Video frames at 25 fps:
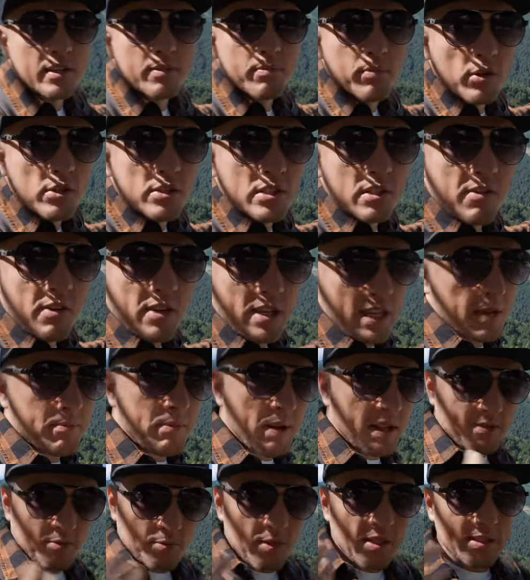Просто, я,
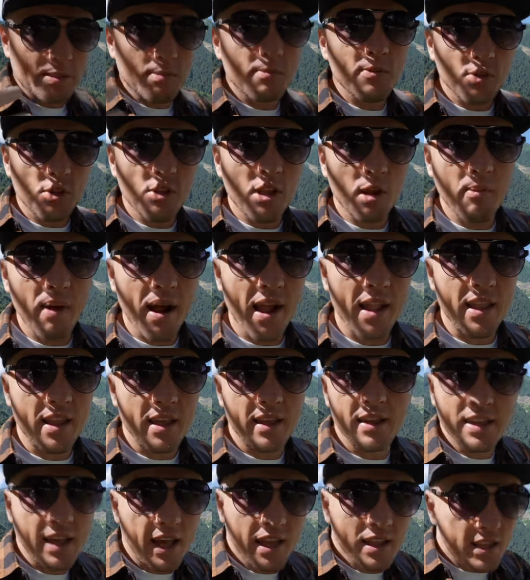ребят, не ну, все нормально.
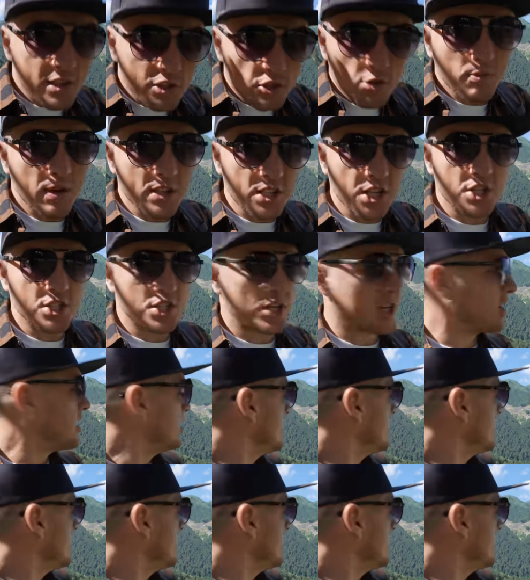Я не сумасшедший.